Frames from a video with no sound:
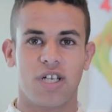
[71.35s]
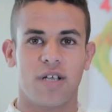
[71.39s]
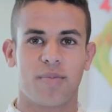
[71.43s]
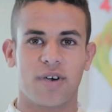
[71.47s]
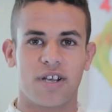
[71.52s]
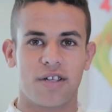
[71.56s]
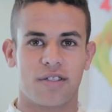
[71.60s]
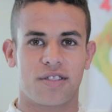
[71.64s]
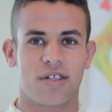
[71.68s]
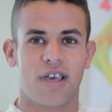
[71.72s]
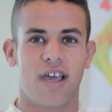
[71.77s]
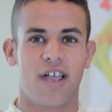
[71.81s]
اللي
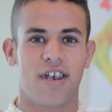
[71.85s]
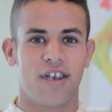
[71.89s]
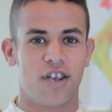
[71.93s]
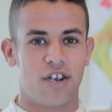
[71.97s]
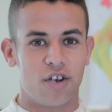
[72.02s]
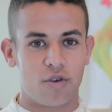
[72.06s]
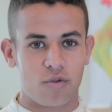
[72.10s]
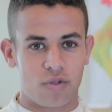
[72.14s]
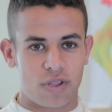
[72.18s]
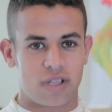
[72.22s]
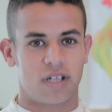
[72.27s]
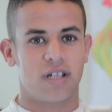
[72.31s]
بغيتها
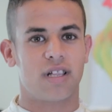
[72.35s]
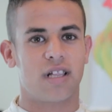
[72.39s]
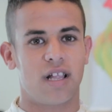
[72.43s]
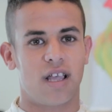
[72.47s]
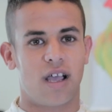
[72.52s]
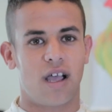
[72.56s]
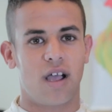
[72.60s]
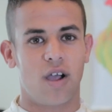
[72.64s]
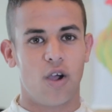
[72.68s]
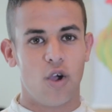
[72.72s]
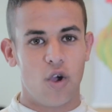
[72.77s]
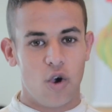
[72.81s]
انني وصلت
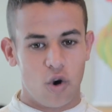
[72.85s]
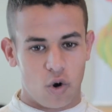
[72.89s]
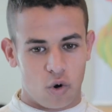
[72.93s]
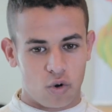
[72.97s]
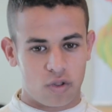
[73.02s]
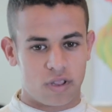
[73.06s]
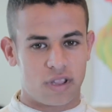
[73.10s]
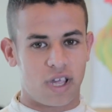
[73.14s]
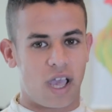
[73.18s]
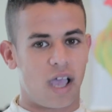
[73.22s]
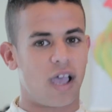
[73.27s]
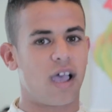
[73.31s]
لها
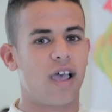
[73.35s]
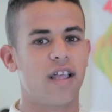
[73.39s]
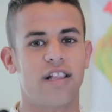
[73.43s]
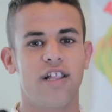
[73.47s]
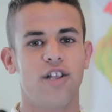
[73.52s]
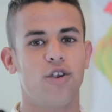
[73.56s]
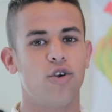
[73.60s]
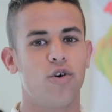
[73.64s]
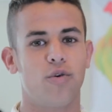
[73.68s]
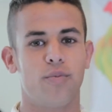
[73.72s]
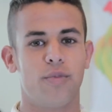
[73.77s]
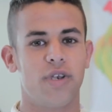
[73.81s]

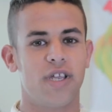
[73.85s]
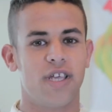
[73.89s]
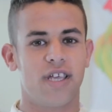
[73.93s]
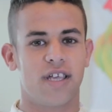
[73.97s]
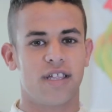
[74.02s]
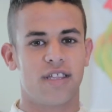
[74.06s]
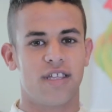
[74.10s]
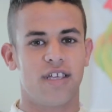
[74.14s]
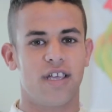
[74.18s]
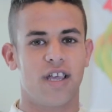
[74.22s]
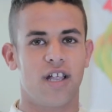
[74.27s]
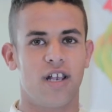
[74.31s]
وتحققت لي
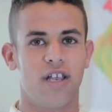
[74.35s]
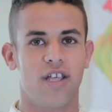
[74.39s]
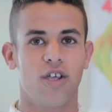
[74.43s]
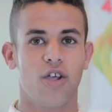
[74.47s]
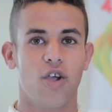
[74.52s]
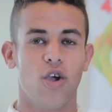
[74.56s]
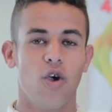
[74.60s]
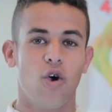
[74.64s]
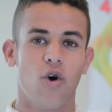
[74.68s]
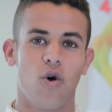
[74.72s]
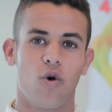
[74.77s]
الامنيه ديالي